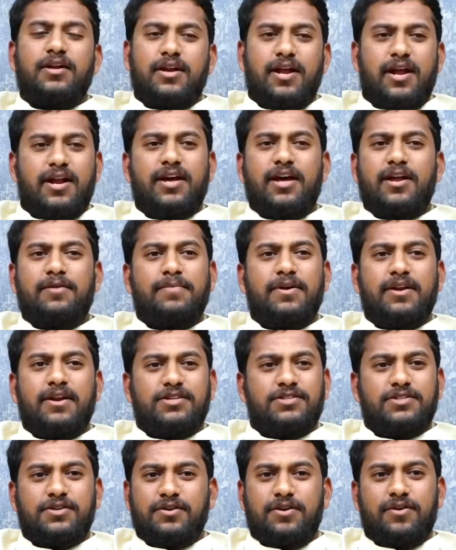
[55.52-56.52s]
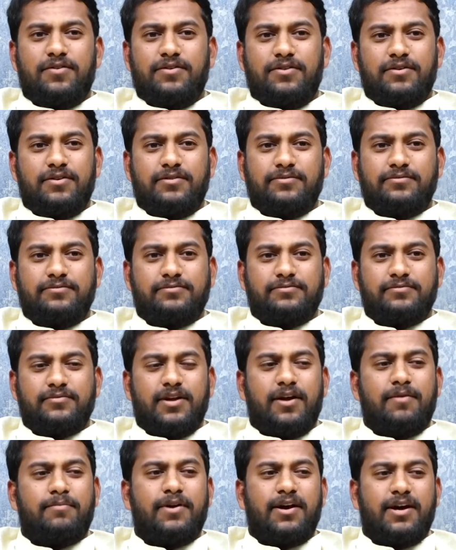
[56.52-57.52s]
నాన్నగారి పేరు అశోక్ గౌడ్
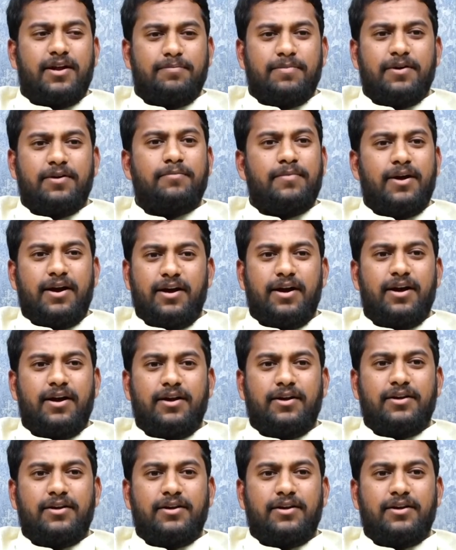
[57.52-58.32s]
అమ్మగారి పేరు మంగ